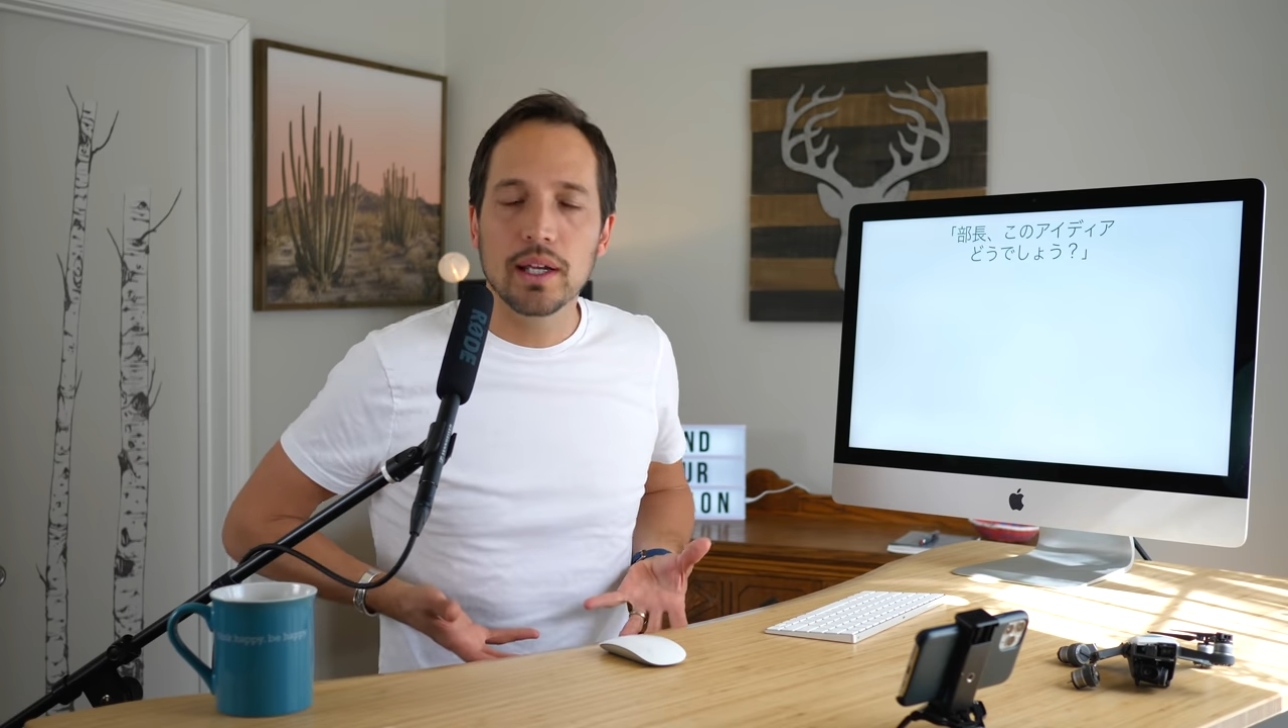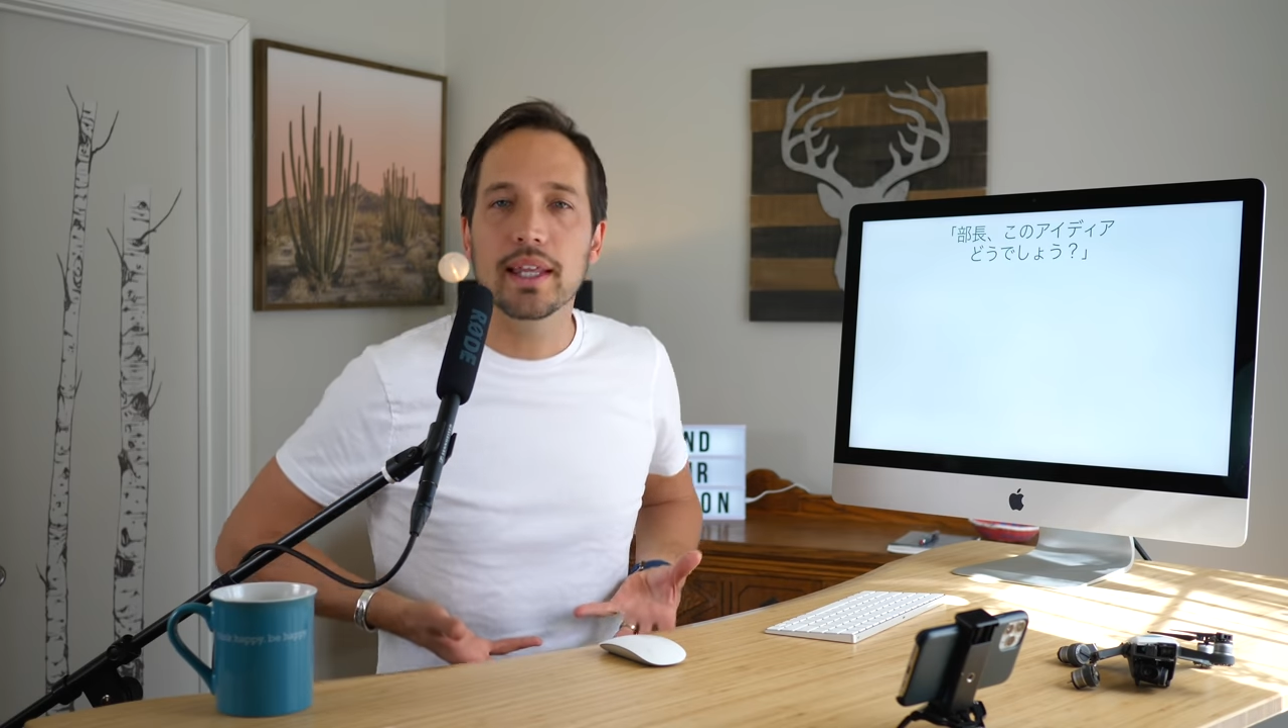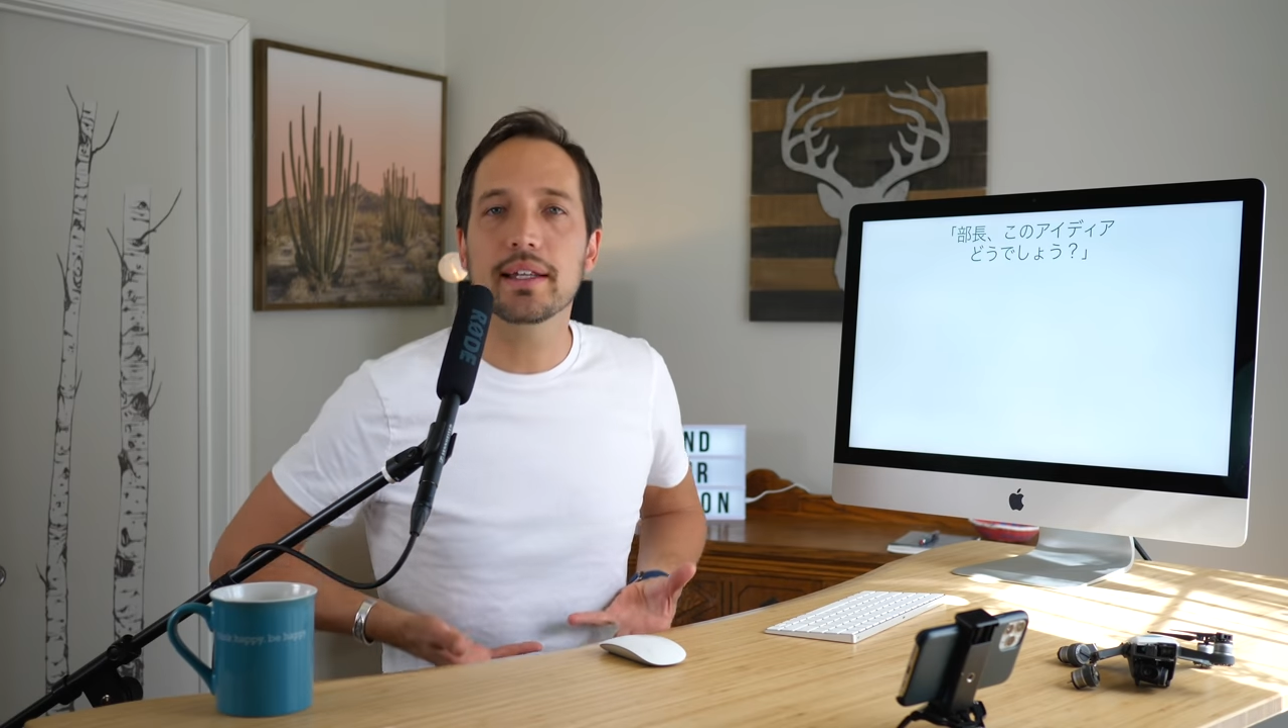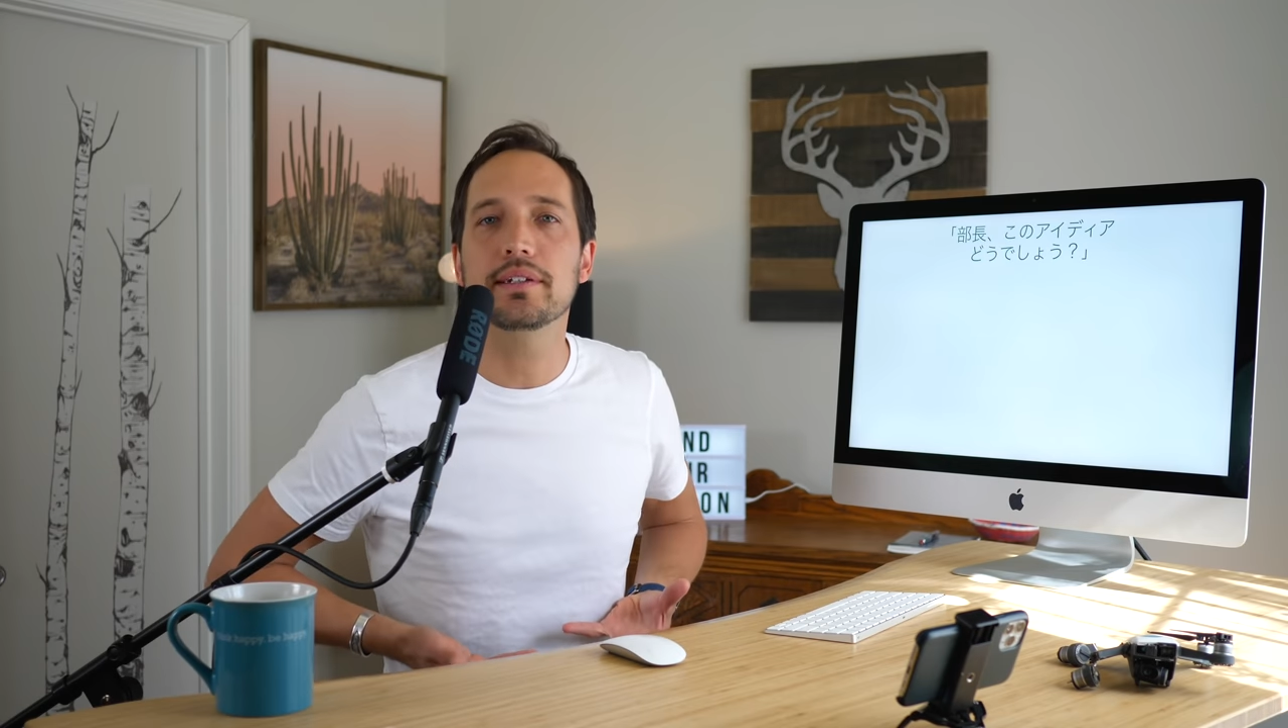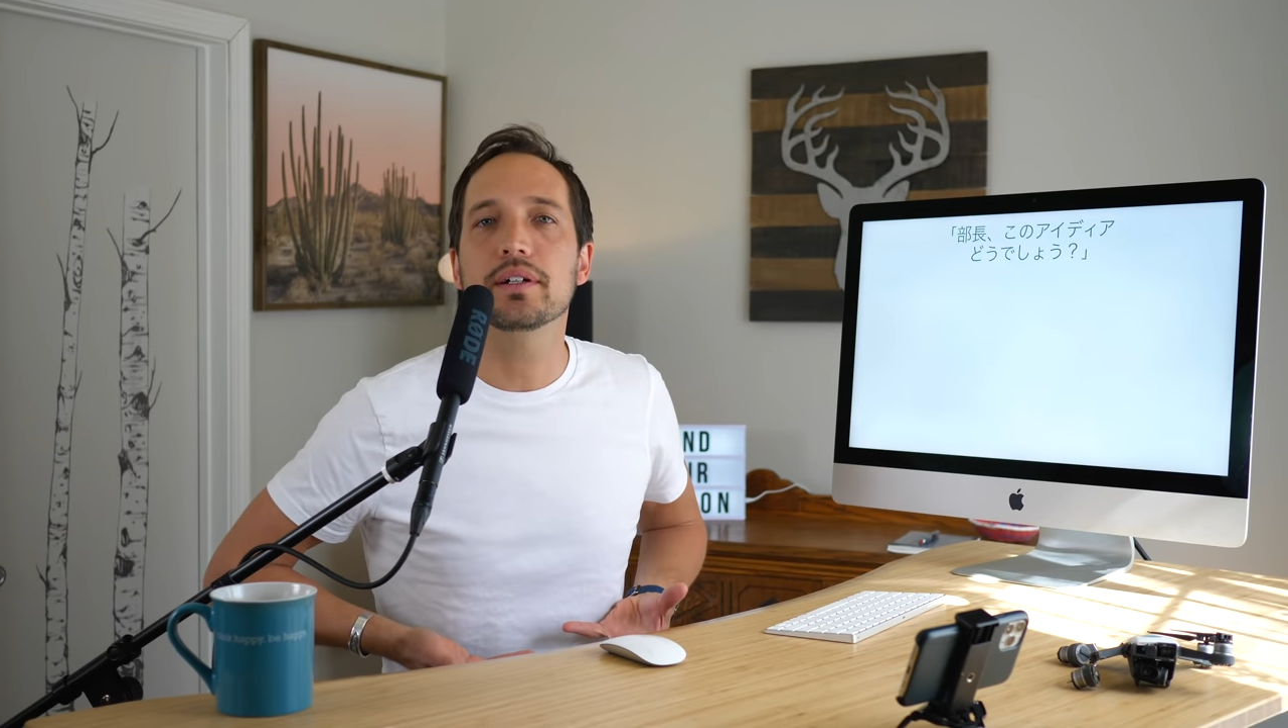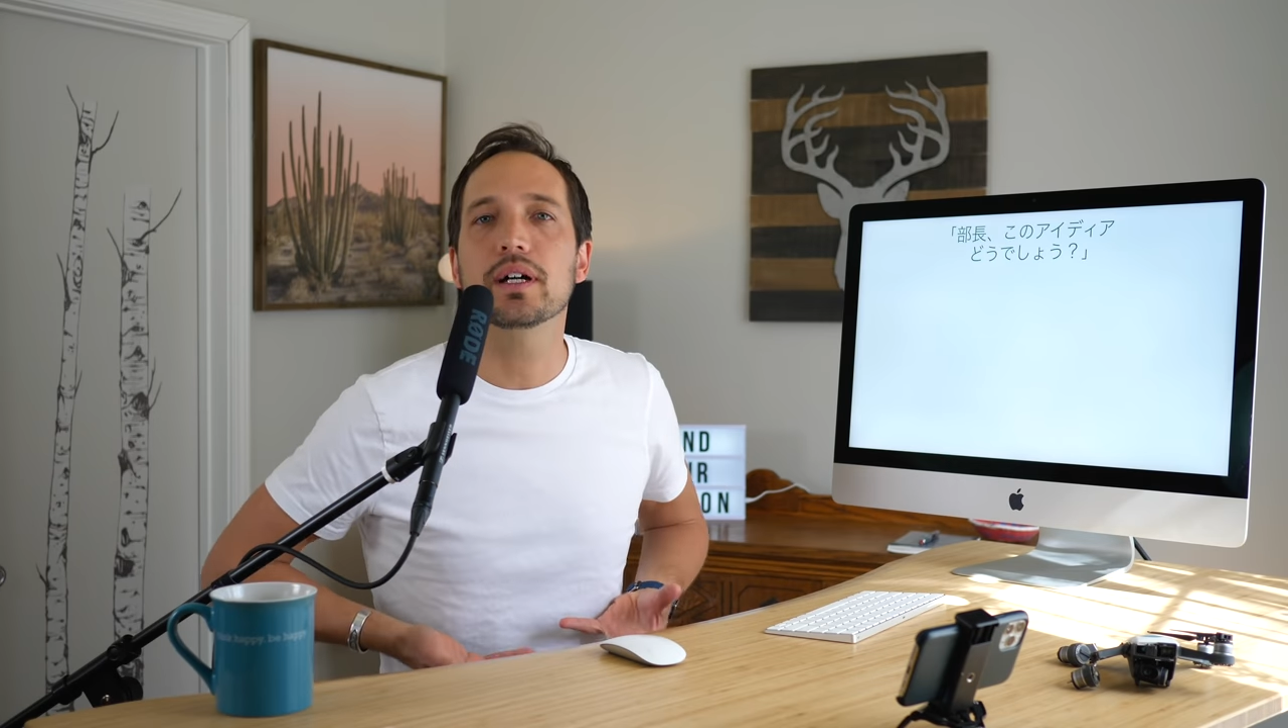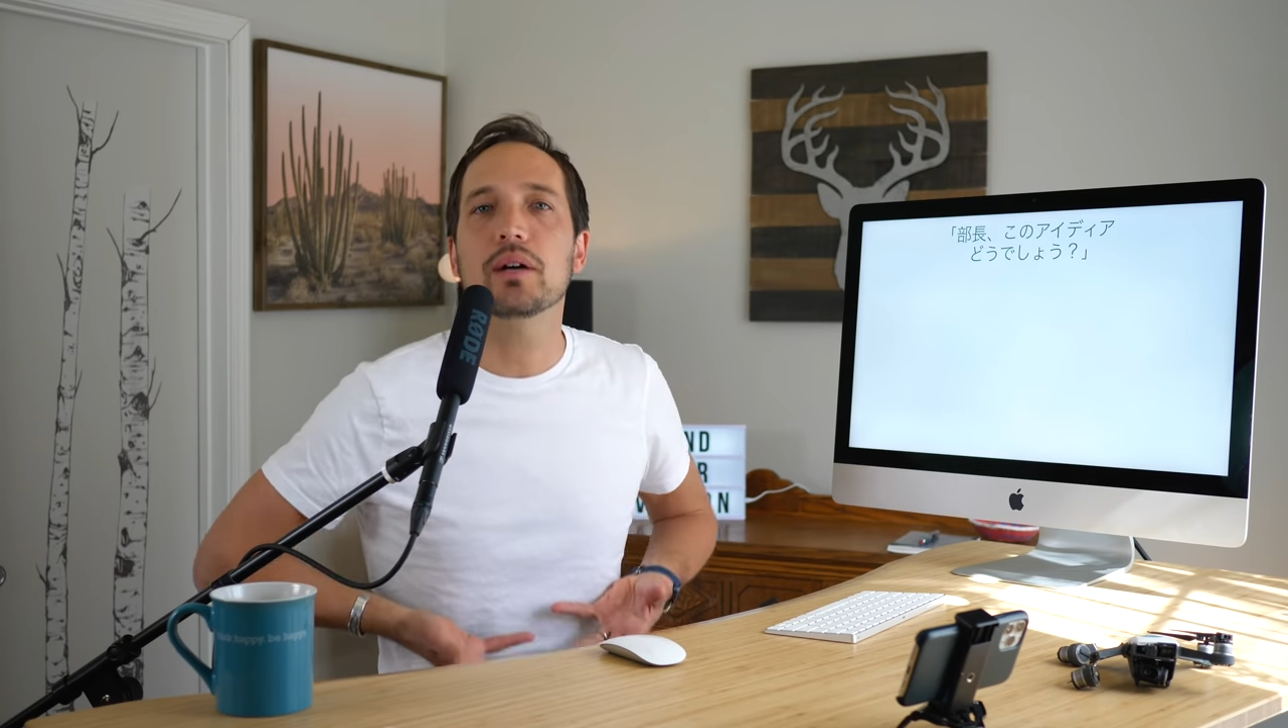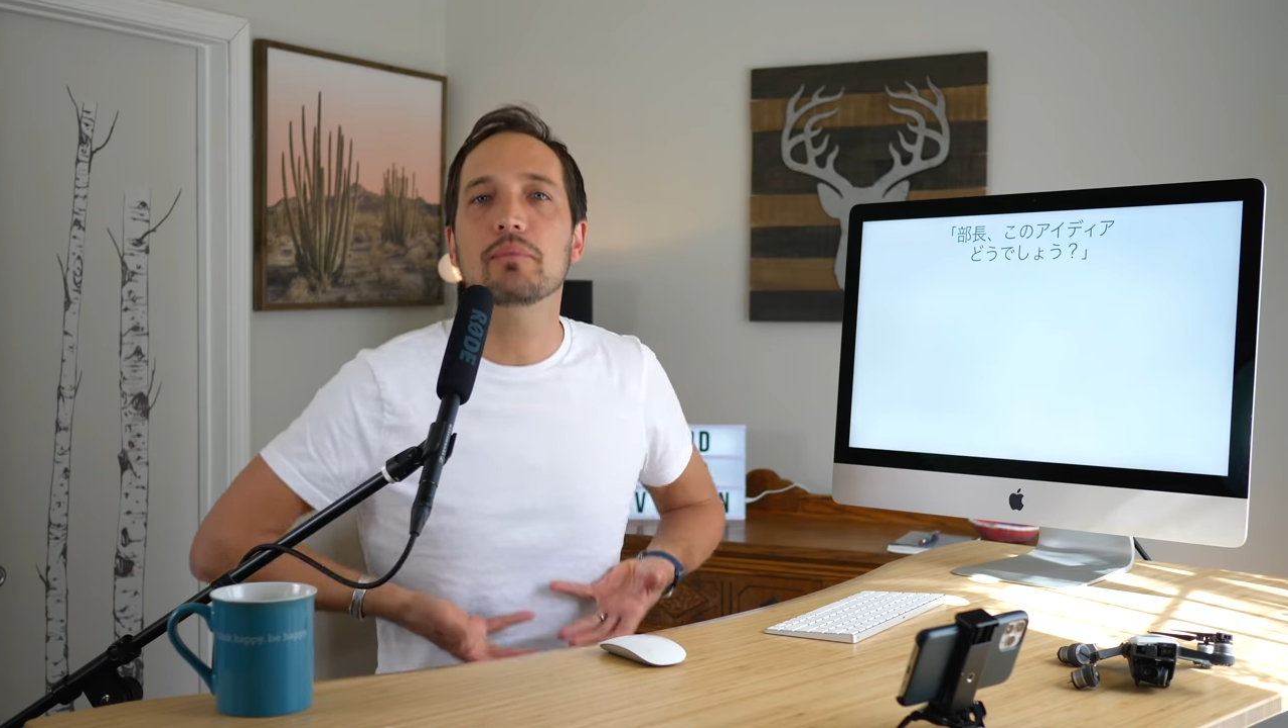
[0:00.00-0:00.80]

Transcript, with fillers: なんていうのかな、